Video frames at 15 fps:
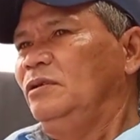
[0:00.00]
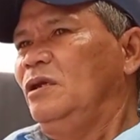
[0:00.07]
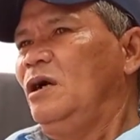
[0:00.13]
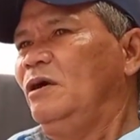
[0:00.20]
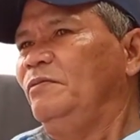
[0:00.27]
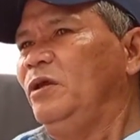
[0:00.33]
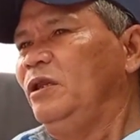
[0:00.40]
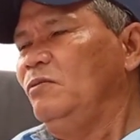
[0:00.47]

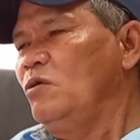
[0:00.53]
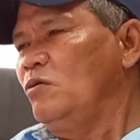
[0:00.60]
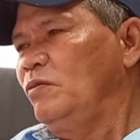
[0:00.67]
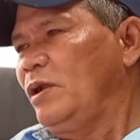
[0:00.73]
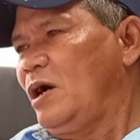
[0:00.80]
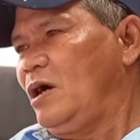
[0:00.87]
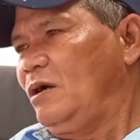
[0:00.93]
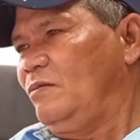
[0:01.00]
Ang minimum
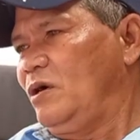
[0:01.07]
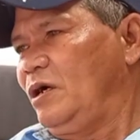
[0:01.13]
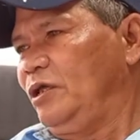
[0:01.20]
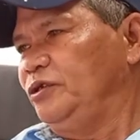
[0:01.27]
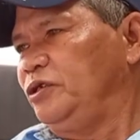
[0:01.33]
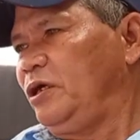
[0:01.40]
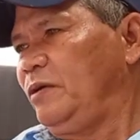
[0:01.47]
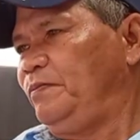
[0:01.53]
ng mga
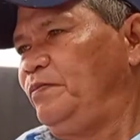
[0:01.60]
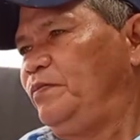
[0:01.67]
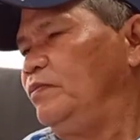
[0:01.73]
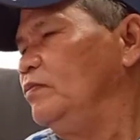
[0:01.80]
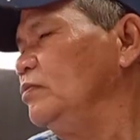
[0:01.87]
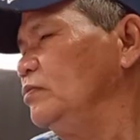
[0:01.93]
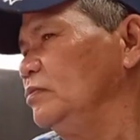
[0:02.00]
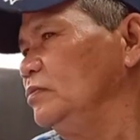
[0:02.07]
jeep
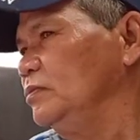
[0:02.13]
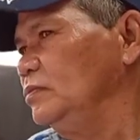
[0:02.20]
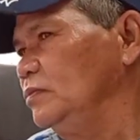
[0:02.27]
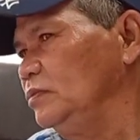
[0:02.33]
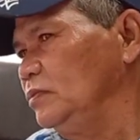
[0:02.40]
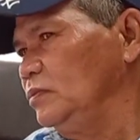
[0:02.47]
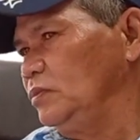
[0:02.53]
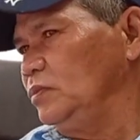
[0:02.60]

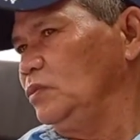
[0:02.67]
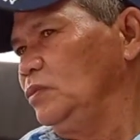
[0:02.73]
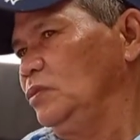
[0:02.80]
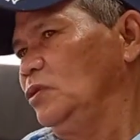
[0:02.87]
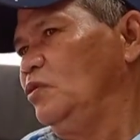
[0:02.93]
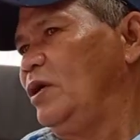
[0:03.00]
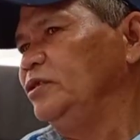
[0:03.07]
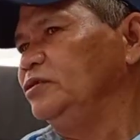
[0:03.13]

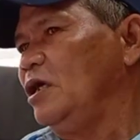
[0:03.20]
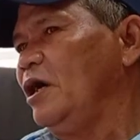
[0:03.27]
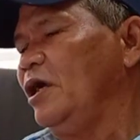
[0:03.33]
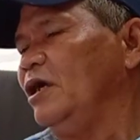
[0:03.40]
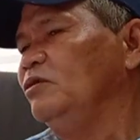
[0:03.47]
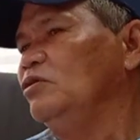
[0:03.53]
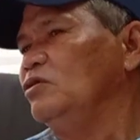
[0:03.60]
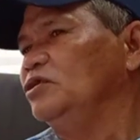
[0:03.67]
one, ay
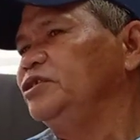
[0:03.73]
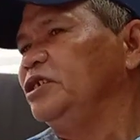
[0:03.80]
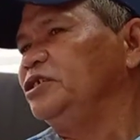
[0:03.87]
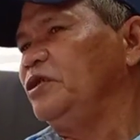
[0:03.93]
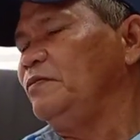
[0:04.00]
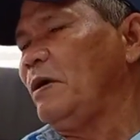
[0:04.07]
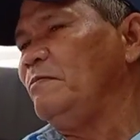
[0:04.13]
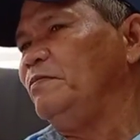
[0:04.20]
ano
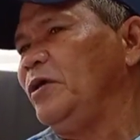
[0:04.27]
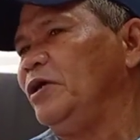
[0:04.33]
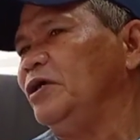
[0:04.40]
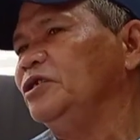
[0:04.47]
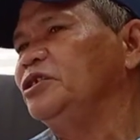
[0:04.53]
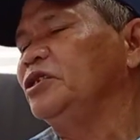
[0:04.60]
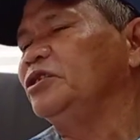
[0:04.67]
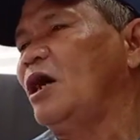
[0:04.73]

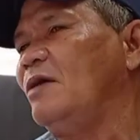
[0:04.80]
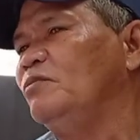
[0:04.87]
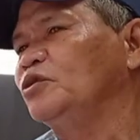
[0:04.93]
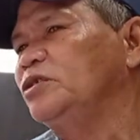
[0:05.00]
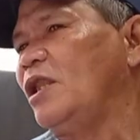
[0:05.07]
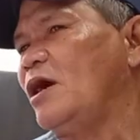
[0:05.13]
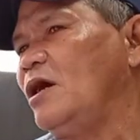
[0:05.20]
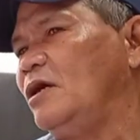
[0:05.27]
65 centavos
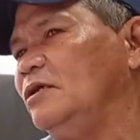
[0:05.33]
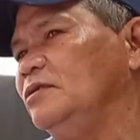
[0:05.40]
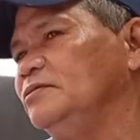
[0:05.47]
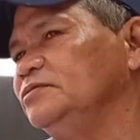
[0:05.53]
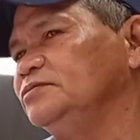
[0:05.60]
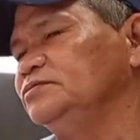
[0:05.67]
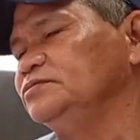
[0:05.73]
lang.